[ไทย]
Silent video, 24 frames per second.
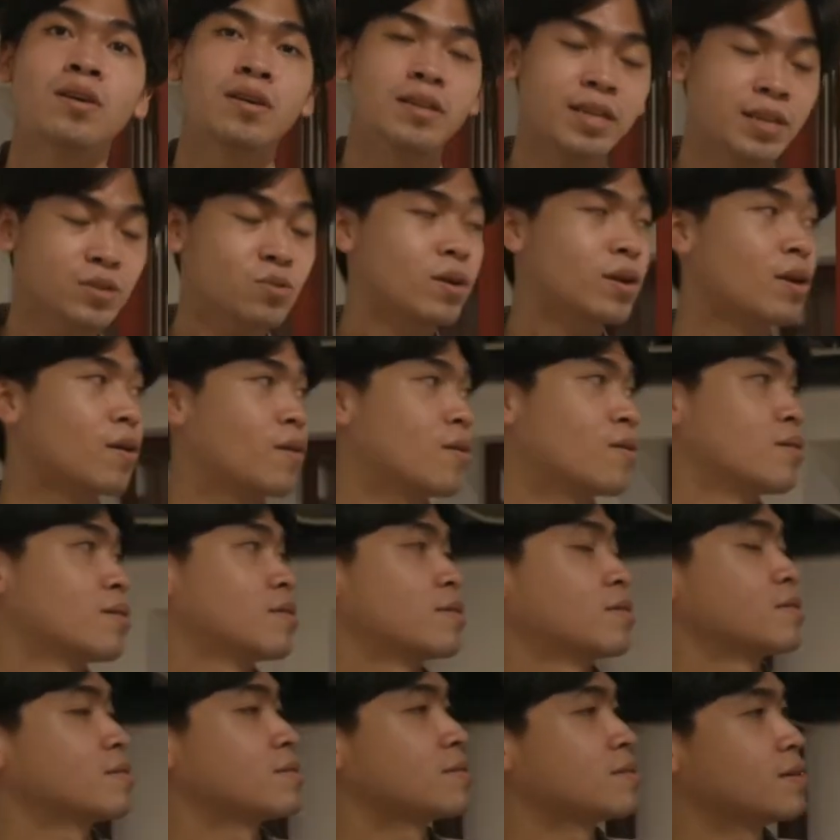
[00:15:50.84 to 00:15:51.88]
นี่ตัวน้อง
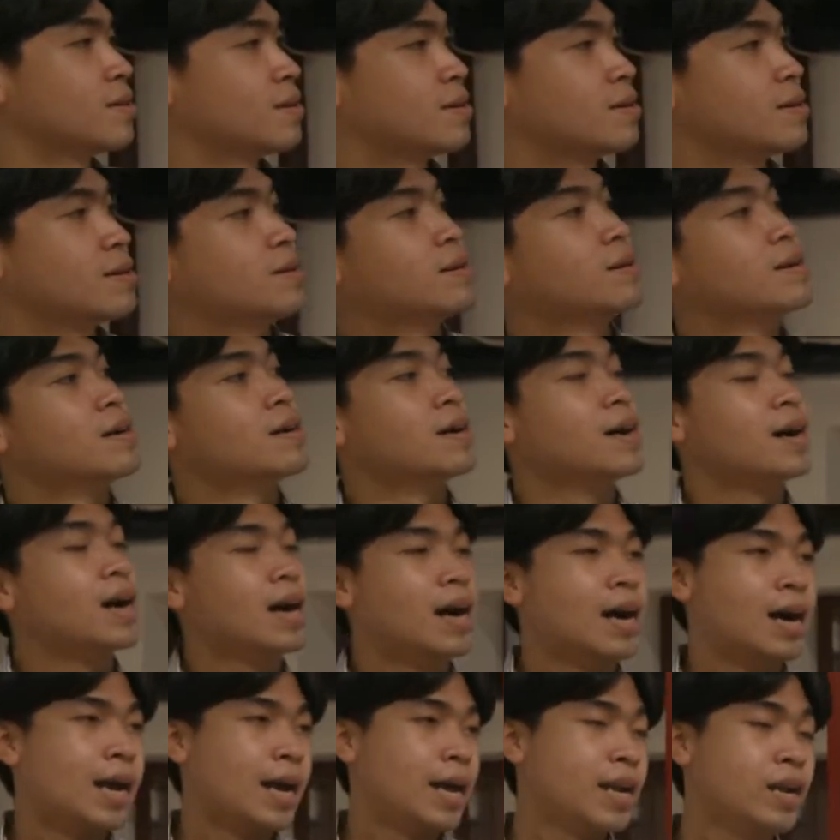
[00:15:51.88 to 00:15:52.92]

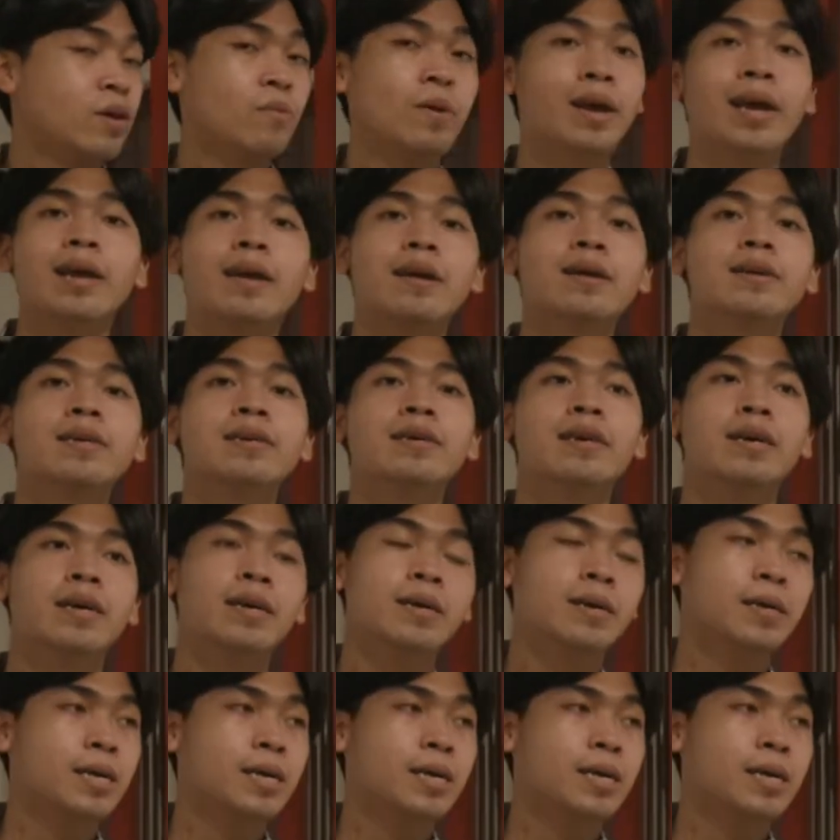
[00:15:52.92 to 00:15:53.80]
anyway ก็คือ